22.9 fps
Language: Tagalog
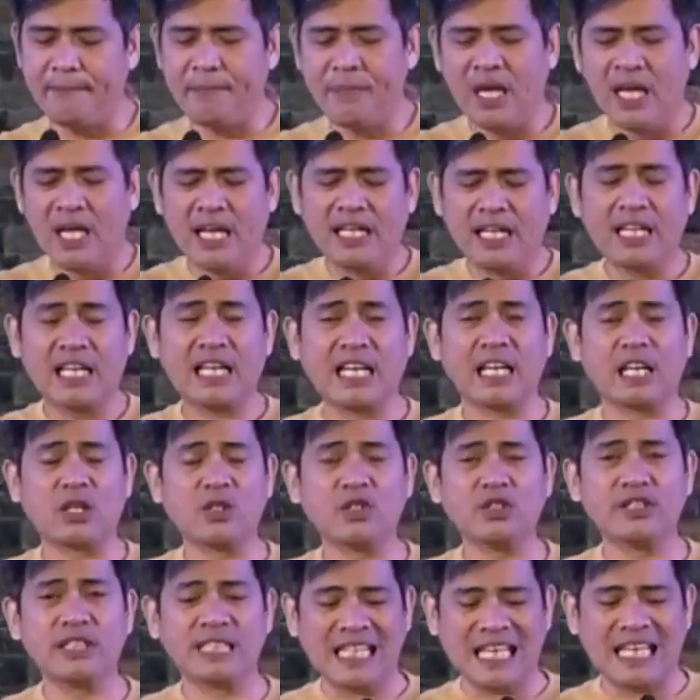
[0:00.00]
nagkaroon
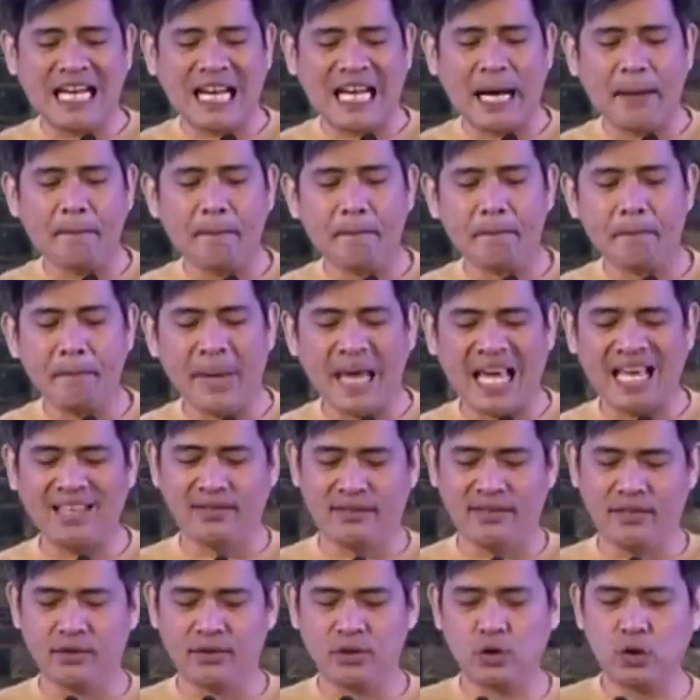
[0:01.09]
siya ng
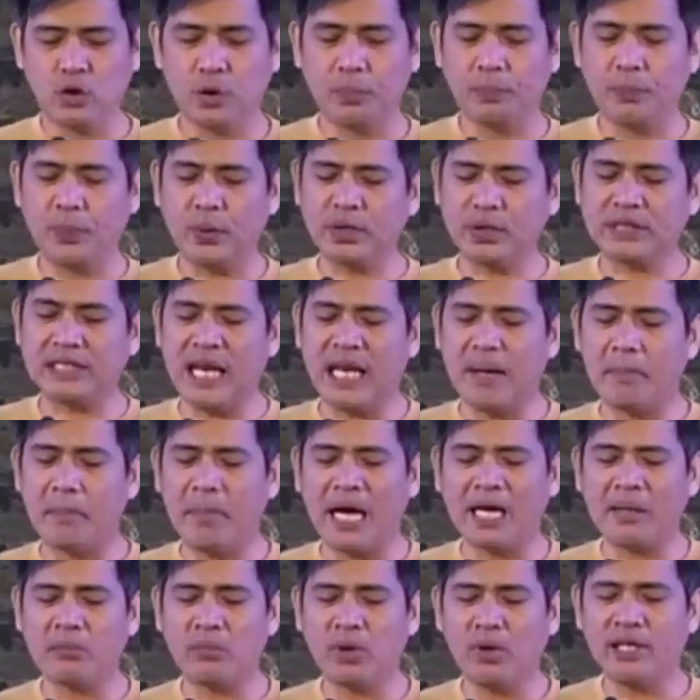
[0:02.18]
campaign to put a
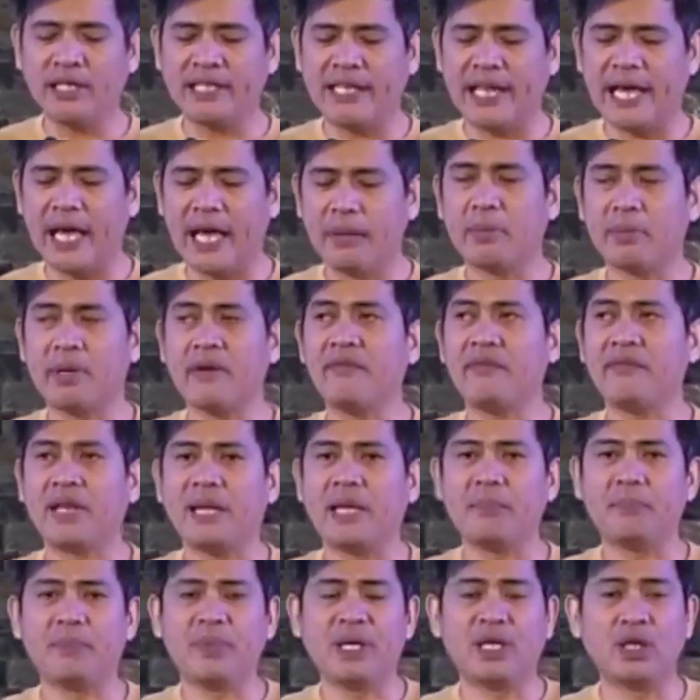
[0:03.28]
Bible in every
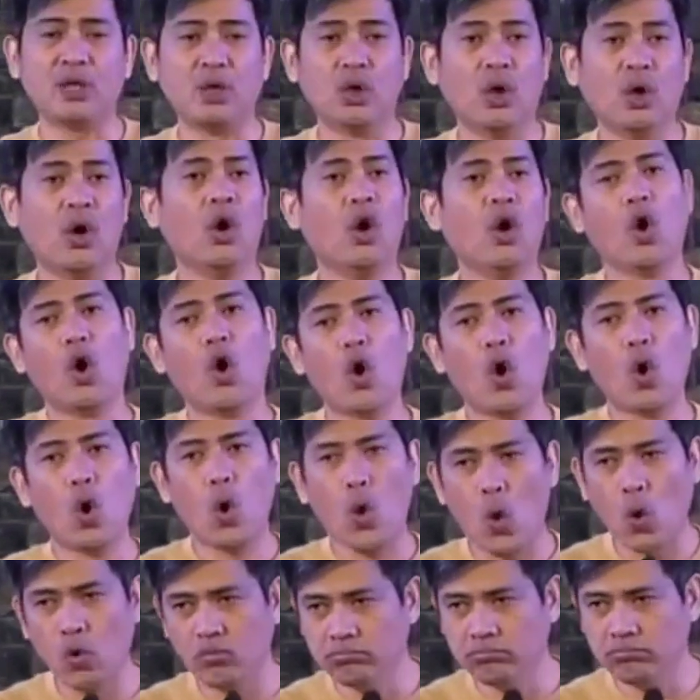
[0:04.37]
Filipino
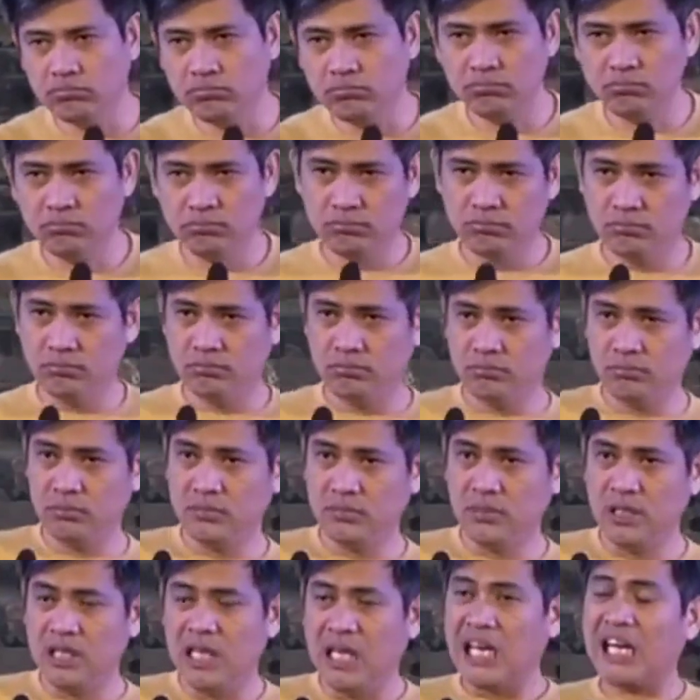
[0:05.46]
home.
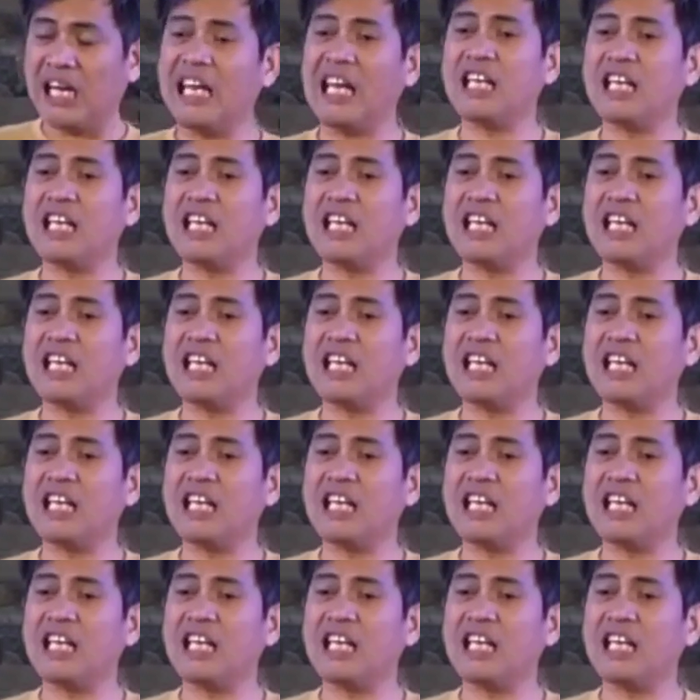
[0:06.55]
Kaya yung